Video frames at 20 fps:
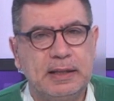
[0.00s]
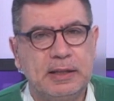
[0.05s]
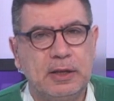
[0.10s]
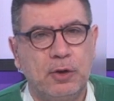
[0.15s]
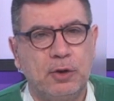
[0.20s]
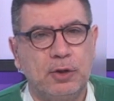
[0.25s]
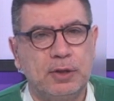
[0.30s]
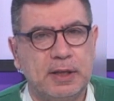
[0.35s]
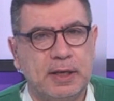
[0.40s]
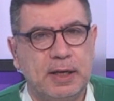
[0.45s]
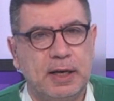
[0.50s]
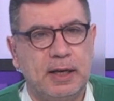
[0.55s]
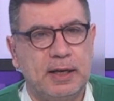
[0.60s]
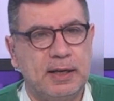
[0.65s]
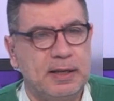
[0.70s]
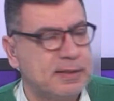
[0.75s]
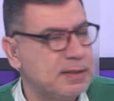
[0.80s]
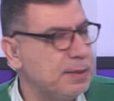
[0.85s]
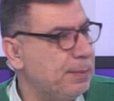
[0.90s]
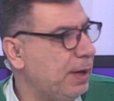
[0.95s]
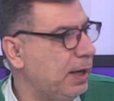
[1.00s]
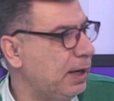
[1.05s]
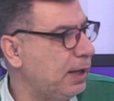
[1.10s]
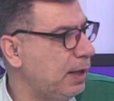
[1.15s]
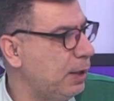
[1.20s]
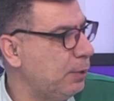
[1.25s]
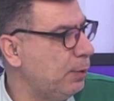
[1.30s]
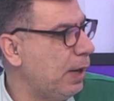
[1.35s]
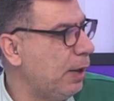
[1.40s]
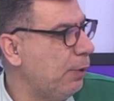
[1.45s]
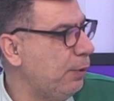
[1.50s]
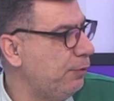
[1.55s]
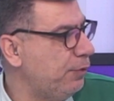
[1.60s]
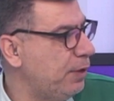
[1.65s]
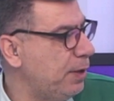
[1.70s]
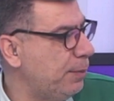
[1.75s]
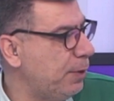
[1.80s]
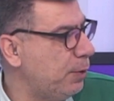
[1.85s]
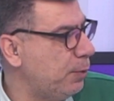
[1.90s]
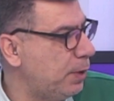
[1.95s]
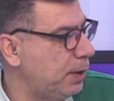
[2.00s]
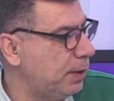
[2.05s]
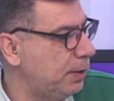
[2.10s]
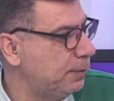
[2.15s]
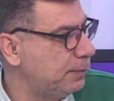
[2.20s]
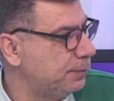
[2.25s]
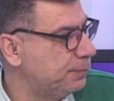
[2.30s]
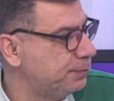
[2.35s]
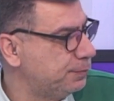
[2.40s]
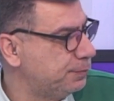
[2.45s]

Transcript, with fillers: الخضره صباح الخير والعوافي يا مروان